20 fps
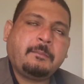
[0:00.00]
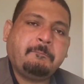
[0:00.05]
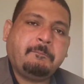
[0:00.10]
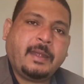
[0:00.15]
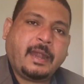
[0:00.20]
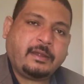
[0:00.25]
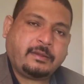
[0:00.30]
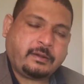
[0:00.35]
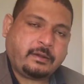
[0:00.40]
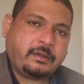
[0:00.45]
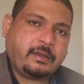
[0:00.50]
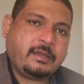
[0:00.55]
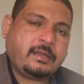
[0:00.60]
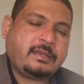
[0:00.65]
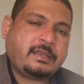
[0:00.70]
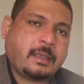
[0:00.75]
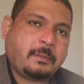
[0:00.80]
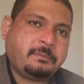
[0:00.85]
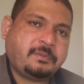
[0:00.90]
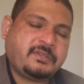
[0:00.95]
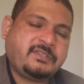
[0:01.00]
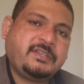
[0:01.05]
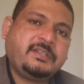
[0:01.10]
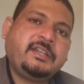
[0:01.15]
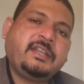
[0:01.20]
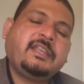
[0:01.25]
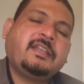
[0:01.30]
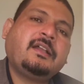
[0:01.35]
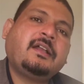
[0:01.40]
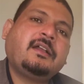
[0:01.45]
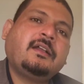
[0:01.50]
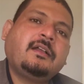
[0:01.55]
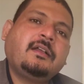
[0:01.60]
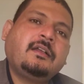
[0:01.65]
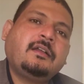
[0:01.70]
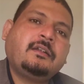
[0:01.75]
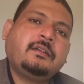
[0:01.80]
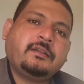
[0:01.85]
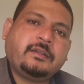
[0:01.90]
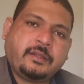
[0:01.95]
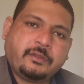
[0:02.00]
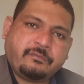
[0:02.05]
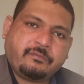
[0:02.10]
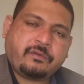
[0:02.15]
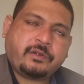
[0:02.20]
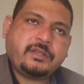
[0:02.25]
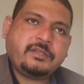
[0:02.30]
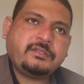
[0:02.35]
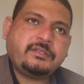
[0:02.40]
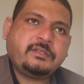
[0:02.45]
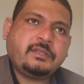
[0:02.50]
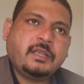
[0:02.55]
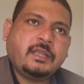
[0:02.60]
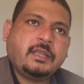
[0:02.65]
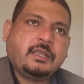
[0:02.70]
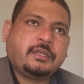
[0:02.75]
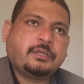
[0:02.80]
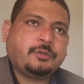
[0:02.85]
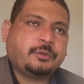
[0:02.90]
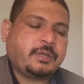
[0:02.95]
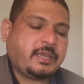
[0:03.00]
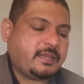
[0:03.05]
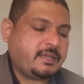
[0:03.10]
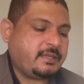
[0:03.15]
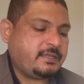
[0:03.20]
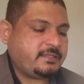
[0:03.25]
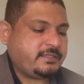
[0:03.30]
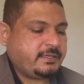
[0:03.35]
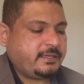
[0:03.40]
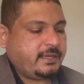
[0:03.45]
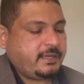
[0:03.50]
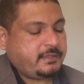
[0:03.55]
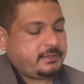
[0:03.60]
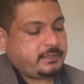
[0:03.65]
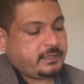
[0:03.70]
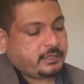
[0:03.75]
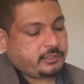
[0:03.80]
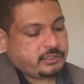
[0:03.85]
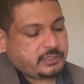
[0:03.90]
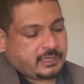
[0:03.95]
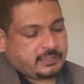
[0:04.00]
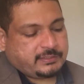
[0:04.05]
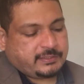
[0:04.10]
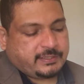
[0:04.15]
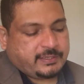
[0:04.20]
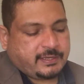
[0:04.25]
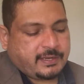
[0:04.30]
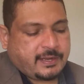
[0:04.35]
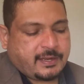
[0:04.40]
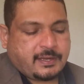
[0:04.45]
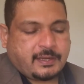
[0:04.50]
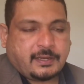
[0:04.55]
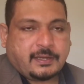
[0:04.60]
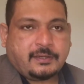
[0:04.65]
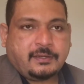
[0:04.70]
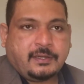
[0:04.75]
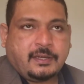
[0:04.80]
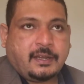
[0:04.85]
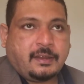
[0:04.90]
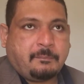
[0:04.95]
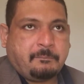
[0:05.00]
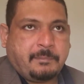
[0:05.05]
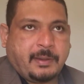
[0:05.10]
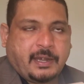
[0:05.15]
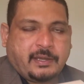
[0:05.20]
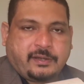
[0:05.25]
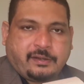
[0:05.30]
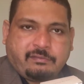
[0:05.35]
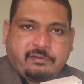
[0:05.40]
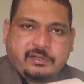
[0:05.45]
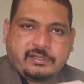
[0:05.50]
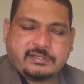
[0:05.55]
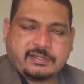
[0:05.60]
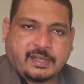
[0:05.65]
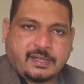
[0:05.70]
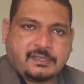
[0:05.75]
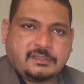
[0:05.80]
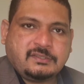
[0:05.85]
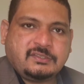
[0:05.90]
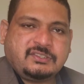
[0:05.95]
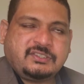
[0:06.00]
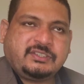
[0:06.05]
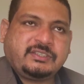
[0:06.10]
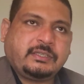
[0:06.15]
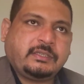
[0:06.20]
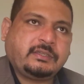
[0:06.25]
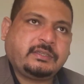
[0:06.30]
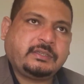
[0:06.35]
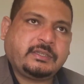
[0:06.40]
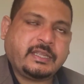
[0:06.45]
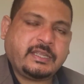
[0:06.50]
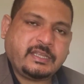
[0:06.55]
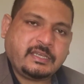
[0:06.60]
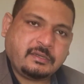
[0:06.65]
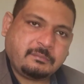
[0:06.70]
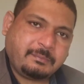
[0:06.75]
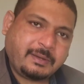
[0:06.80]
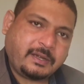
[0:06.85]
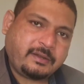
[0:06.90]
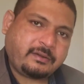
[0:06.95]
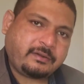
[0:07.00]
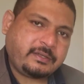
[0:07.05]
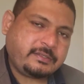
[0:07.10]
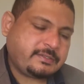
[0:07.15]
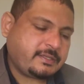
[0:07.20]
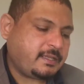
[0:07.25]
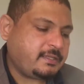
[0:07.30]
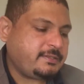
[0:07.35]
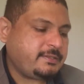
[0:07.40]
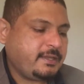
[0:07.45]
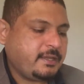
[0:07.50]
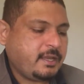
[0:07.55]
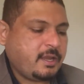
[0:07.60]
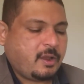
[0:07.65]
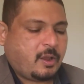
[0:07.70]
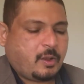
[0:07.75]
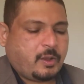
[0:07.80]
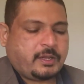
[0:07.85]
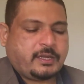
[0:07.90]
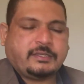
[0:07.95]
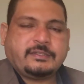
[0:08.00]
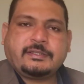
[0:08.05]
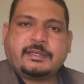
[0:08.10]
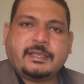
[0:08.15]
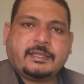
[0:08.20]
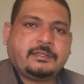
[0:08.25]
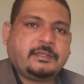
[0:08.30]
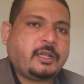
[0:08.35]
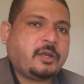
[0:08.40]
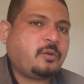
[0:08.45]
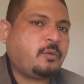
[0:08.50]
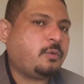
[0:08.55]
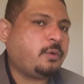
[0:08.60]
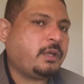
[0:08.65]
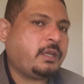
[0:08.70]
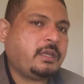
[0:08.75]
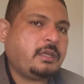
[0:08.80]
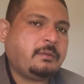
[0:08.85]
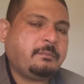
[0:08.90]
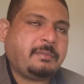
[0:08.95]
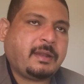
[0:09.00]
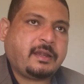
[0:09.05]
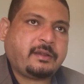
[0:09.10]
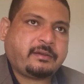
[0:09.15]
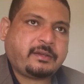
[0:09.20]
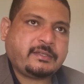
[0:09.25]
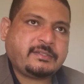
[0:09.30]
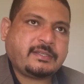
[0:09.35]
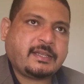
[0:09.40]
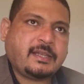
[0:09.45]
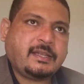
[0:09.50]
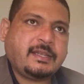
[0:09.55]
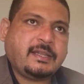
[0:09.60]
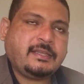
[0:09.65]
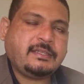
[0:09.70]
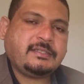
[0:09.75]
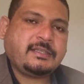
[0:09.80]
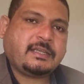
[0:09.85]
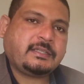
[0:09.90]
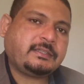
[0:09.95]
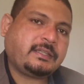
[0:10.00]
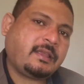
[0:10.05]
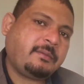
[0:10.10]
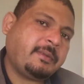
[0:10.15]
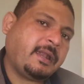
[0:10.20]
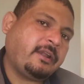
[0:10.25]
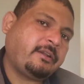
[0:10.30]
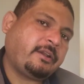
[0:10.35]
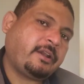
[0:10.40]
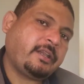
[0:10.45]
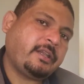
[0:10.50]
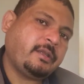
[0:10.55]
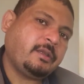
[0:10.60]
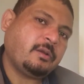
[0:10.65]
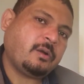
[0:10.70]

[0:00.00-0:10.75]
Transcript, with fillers: बैटरी कैपेसिटी का डिफरेंस क्योंकि इसके अंदर जाते हैं बैटरी सेल्स तीन बैटरी सेल और इसके अंदर कोई बैटरी सेल नहीं जाता बैटरी